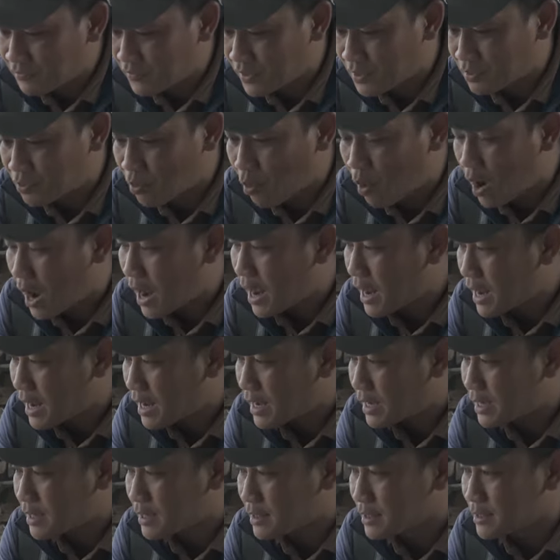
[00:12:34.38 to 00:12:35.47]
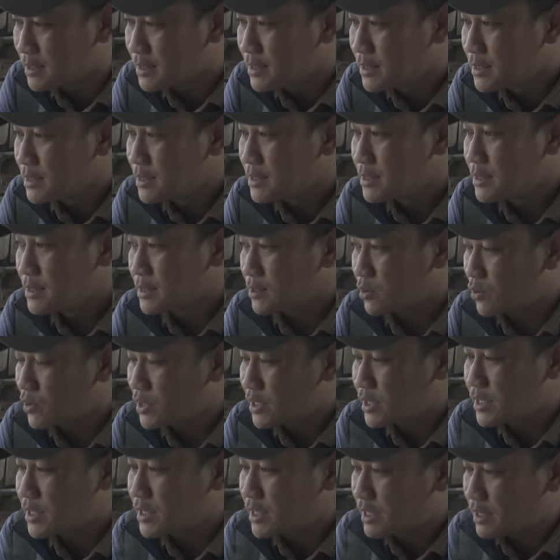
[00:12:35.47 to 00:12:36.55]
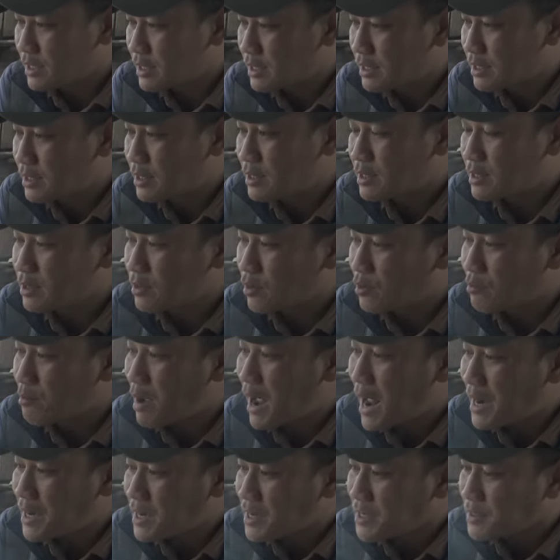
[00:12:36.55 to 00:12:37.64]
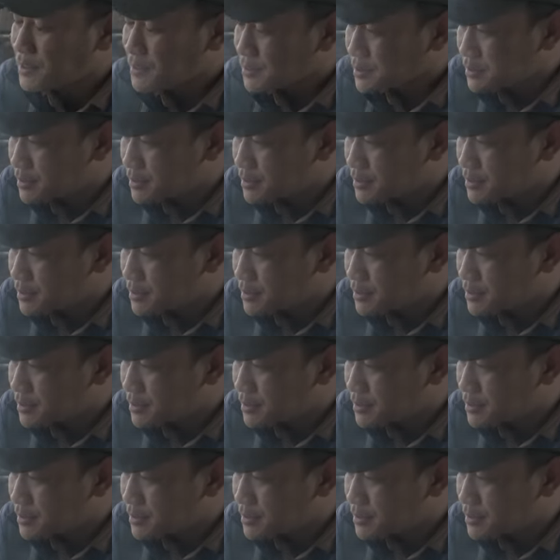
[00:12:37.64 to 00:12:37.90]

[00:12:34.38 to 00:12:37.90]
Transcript: cái phần quà con đi con bán á.